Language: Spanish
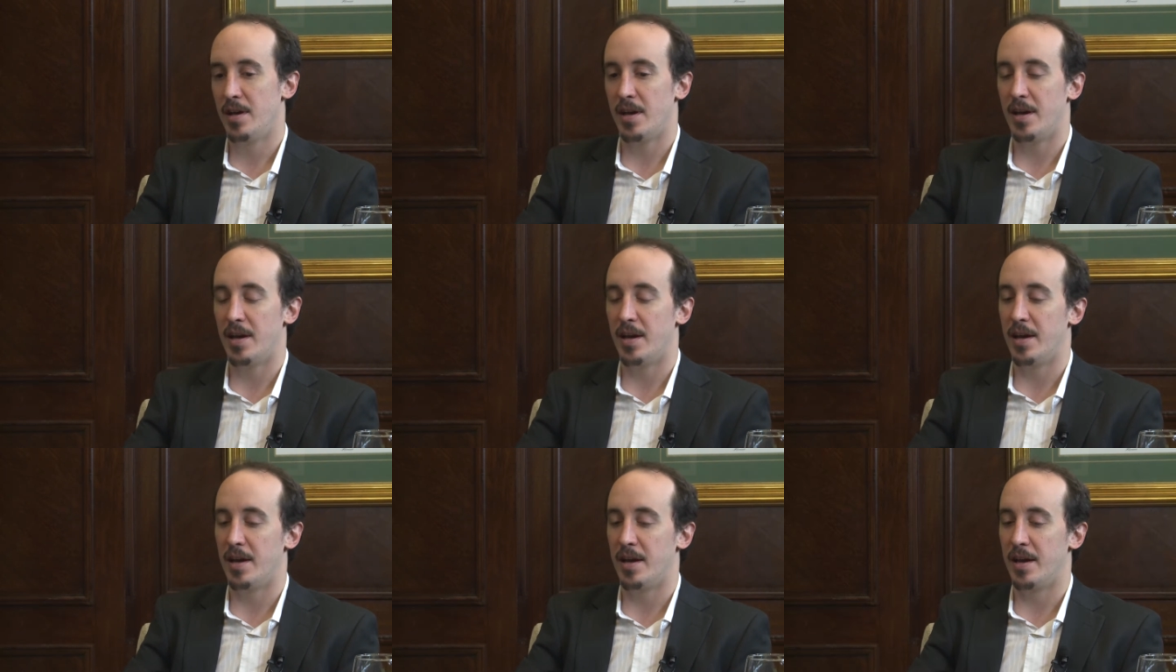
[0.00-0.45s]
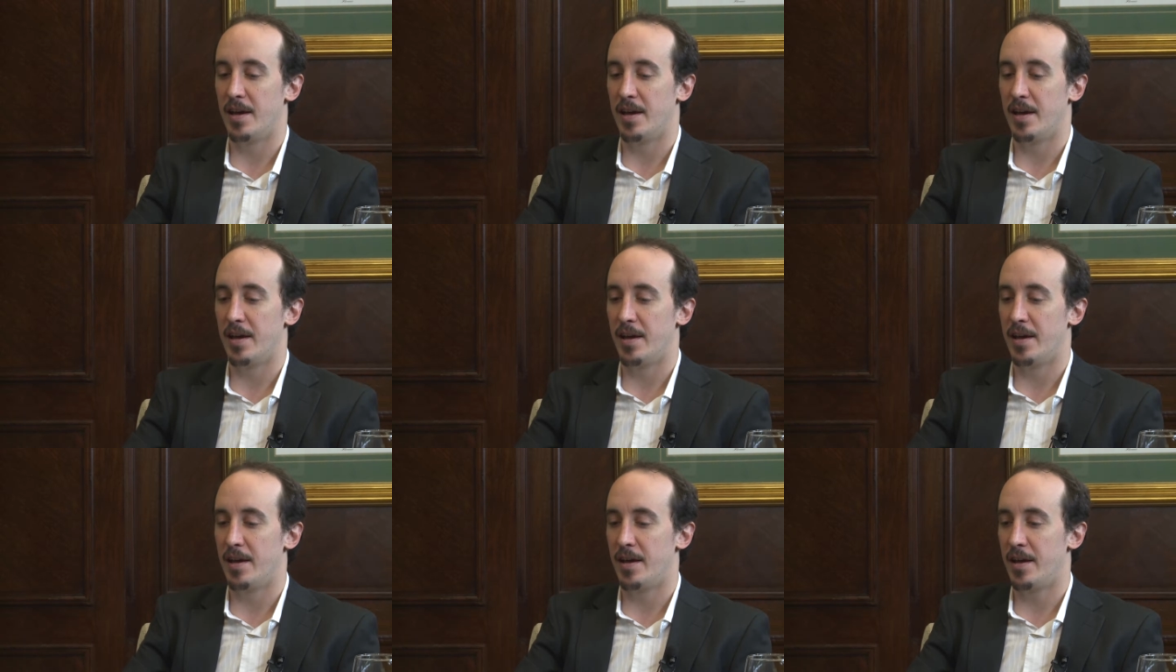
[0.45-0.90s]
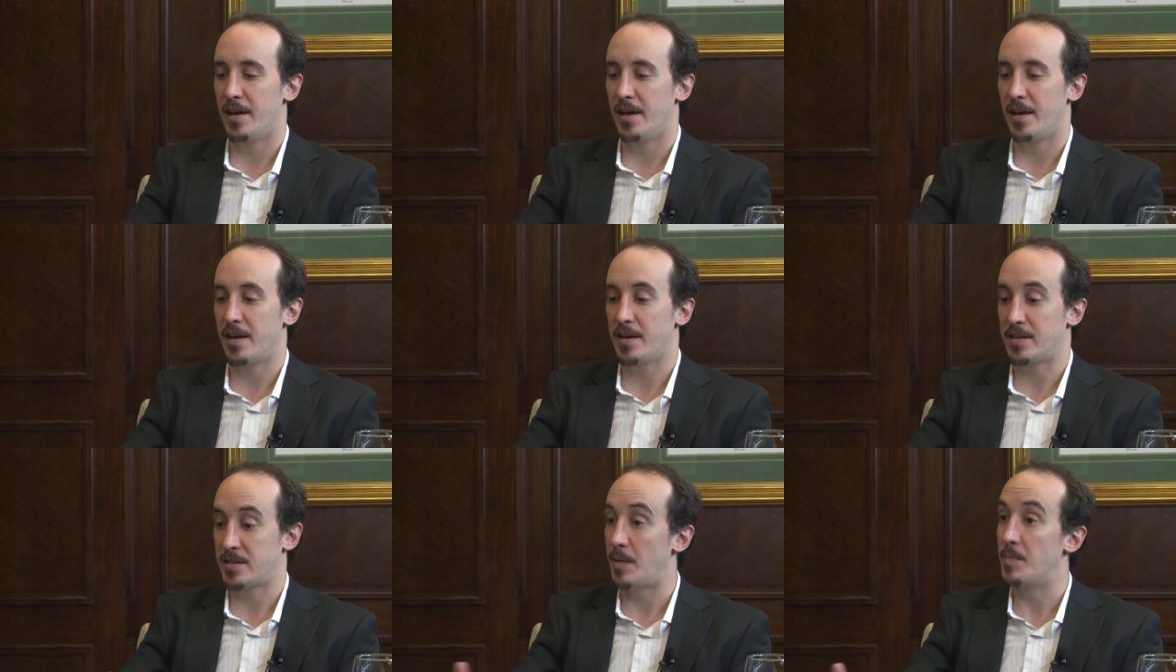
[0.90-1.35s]
eh,
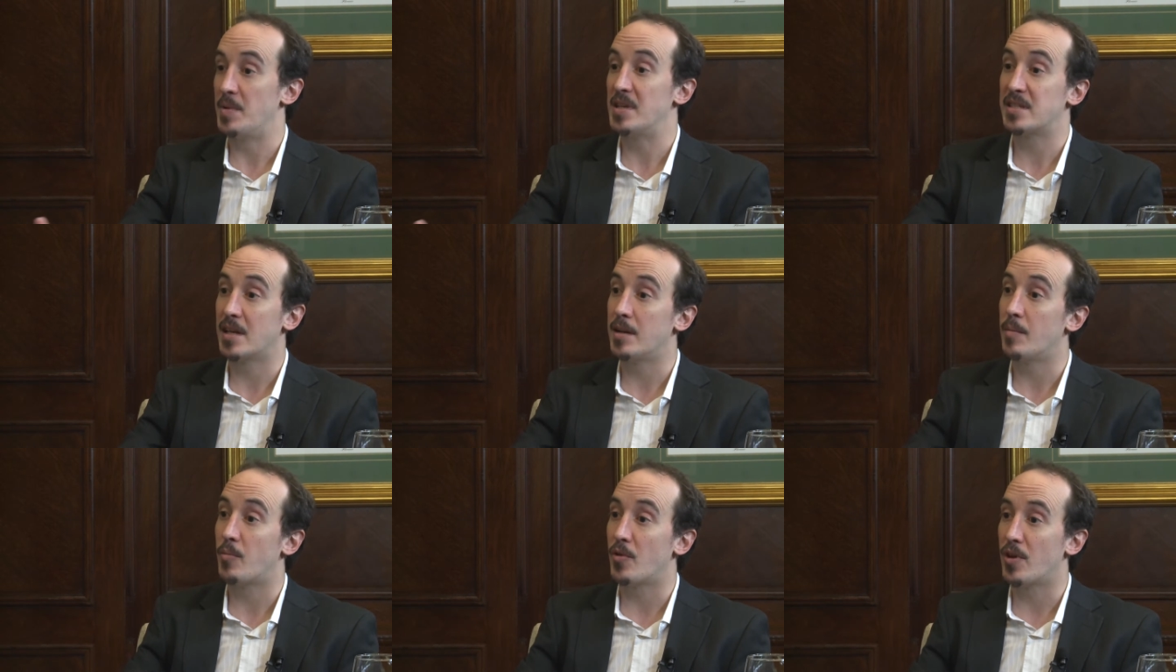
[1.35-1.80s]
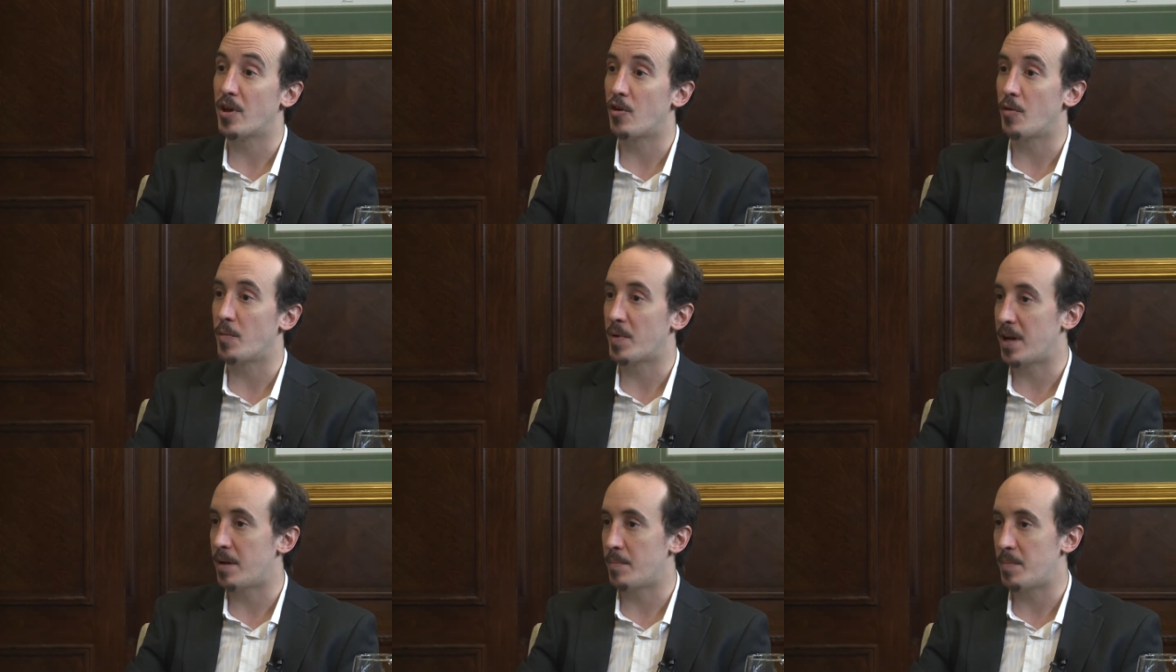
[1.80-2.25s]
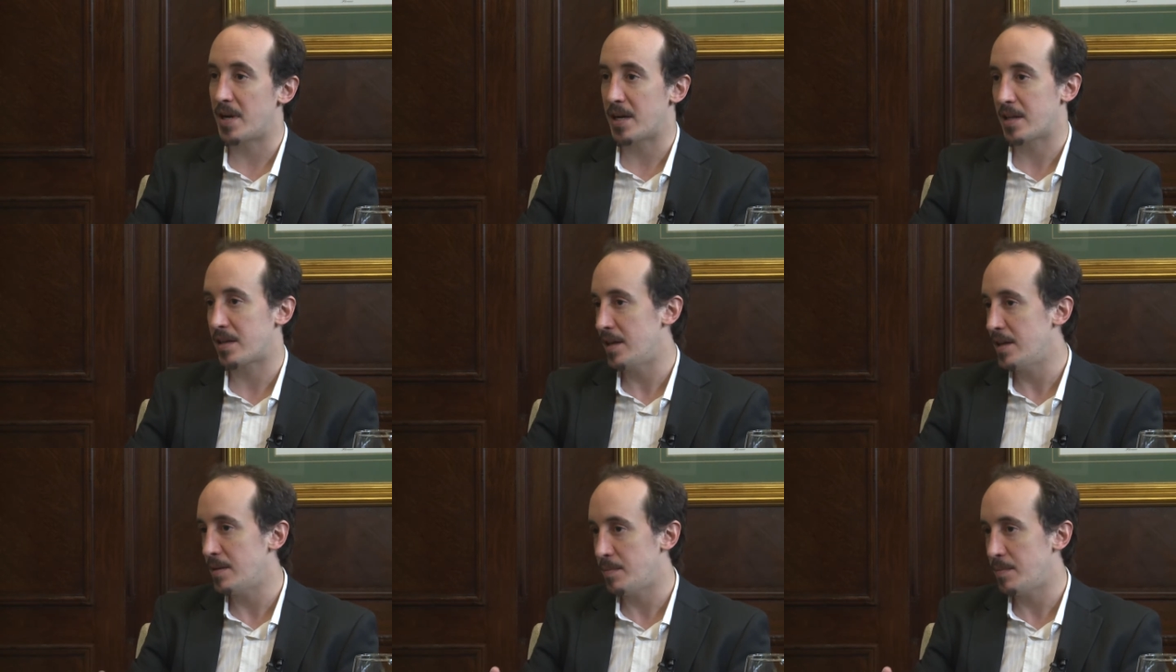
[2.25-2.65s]
también se le puede cobrar aparte.